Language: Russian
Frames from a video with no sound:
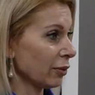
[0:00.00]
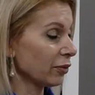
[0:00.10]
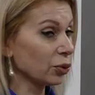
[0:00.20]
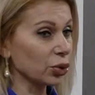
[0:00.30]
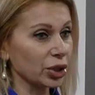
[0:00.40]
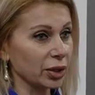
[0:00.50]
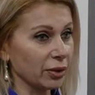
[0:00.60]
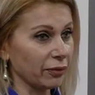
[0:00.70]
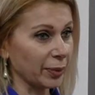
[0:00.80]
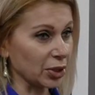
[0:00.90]
Вы
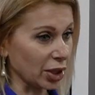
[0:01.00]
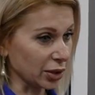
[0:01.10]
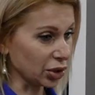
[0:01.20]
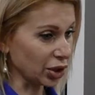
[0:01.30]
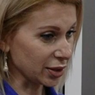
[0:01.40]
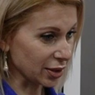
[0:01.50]
уже в пожарной части